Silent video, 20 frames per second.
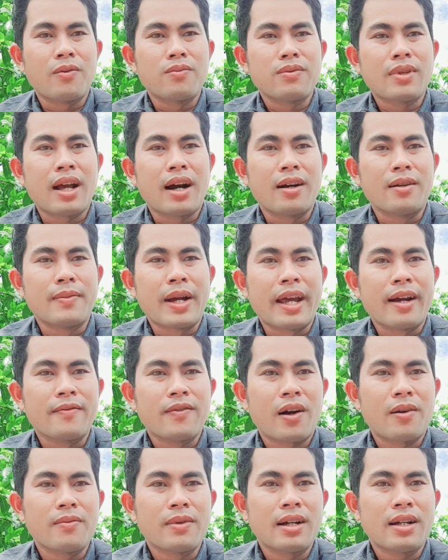nhờ mẹ
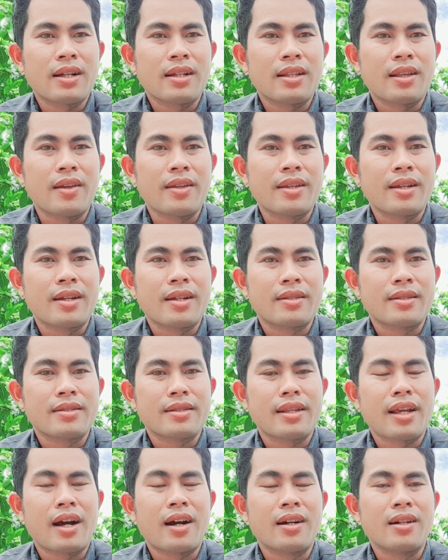Phong á, về
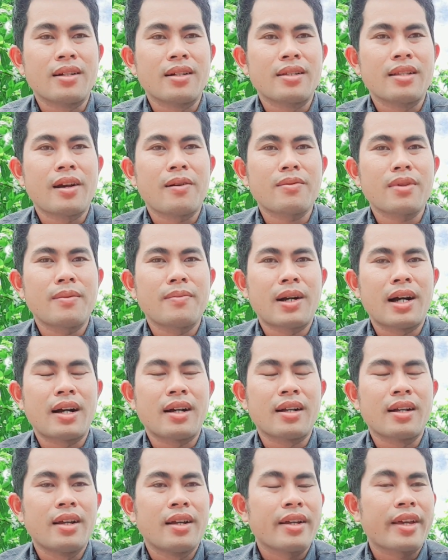nhờ giống như
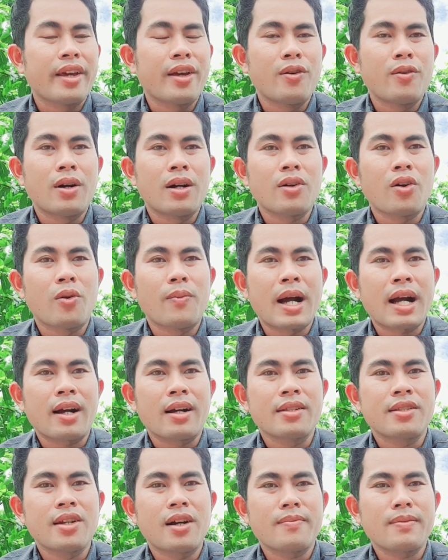mà kêu cô bác
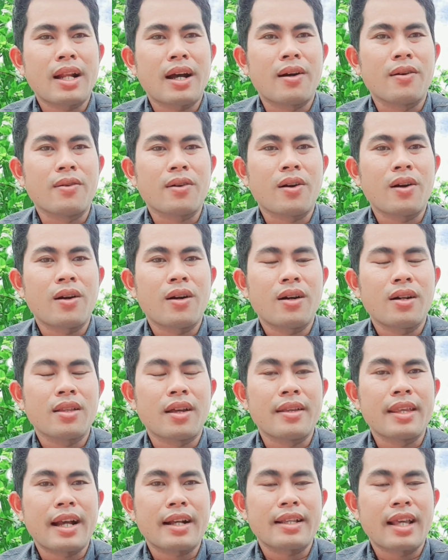ở xóm nào có
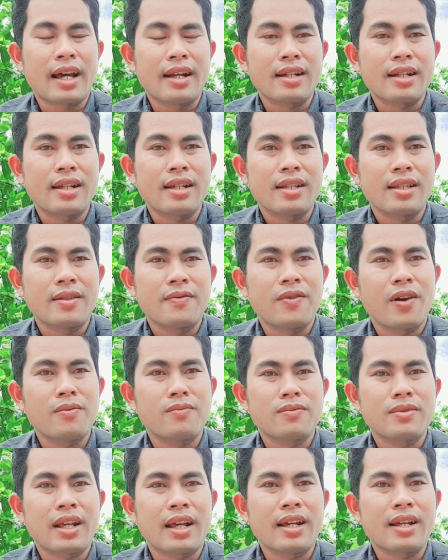thời gian rảnh á thì
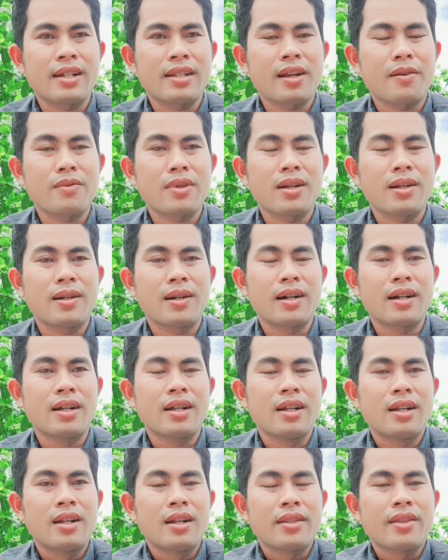Phong sẽ giống như
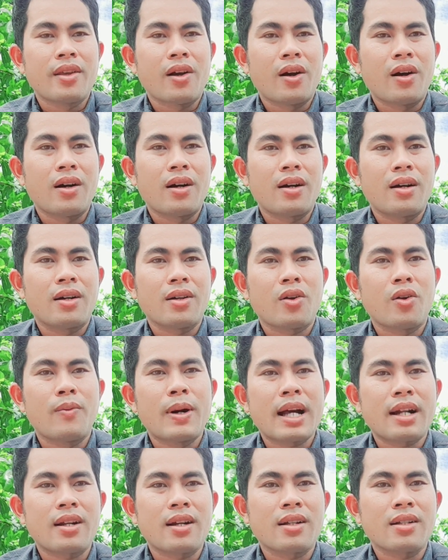cho cô
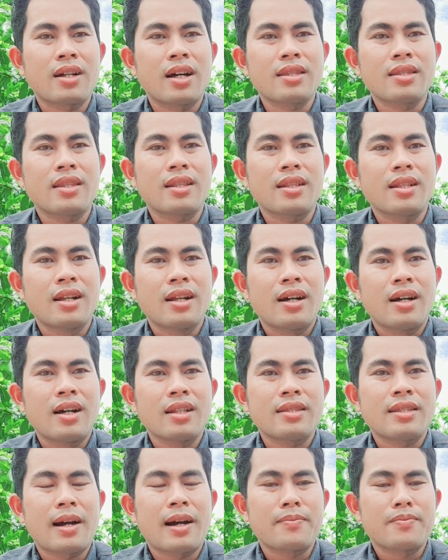bác đó ít
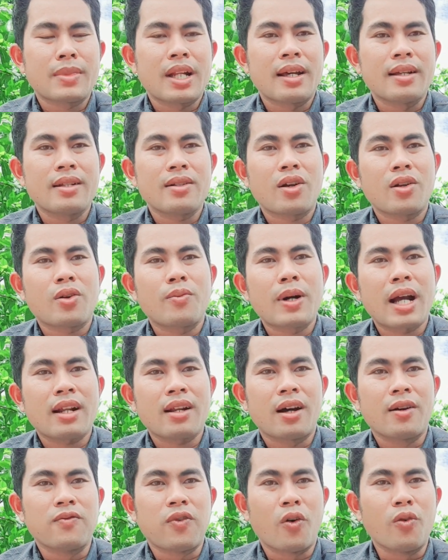ít chăm để coi cô bác
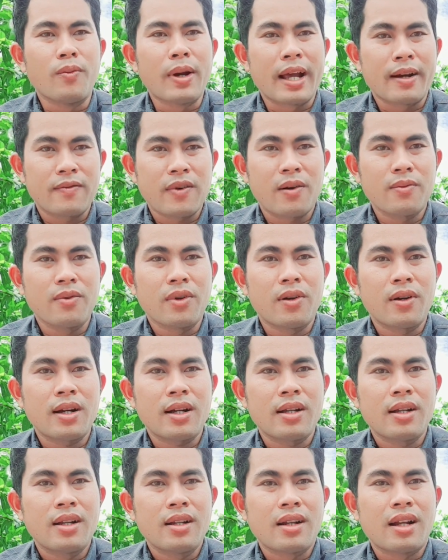là phụ mẹ Phong luôn á,
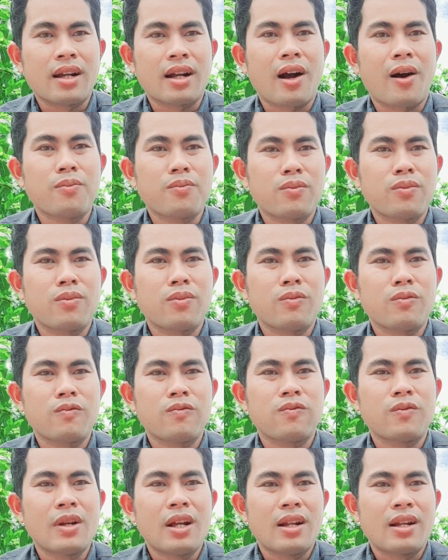là không
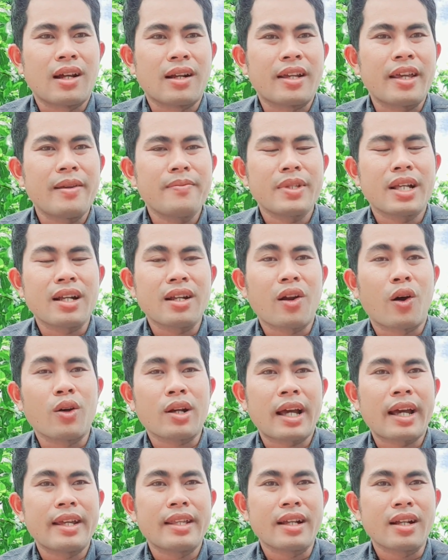là kiếm những cái loại
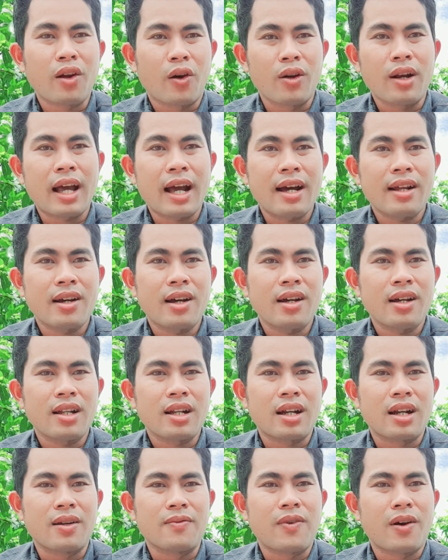cây, những cái loại lá đó
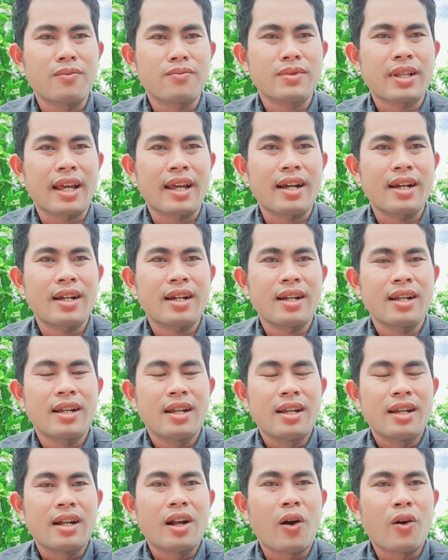là Phong sẽ
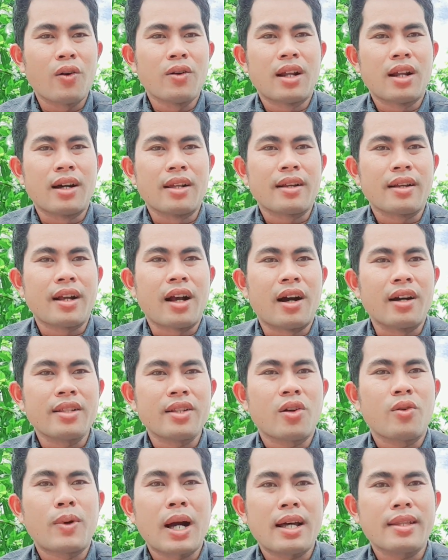gói lại rồi gửi
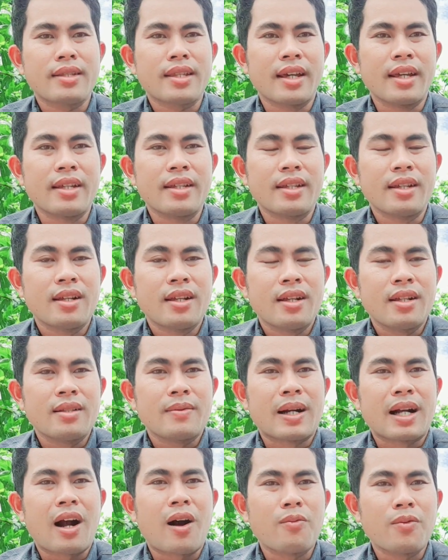cho cô bác anh chị
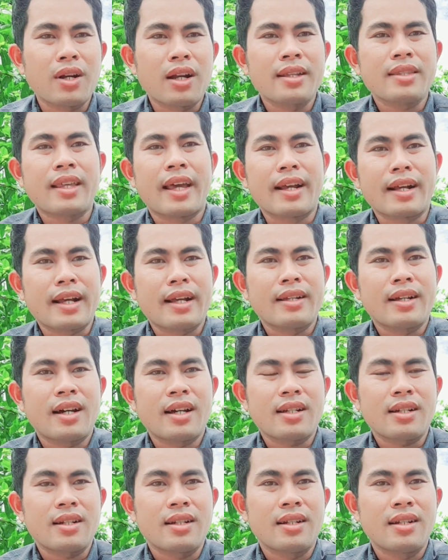mà không có lấy tiền ai
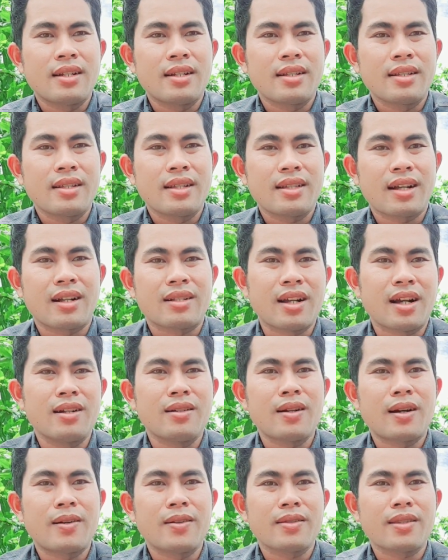hết. Chứ thật
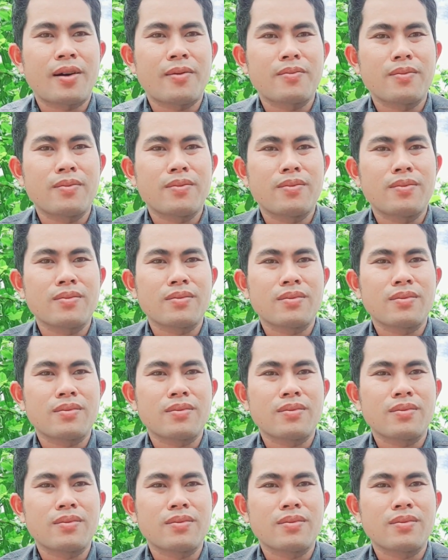sự là trong